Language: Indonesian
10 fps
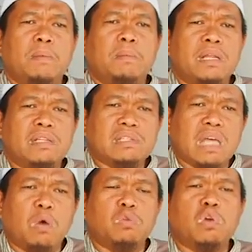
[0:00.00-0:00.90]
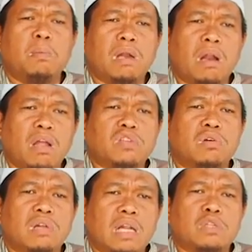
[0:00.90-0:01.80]
Perintah untuk menolong
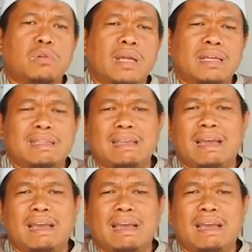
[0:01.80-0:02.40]
saudara-saudara kita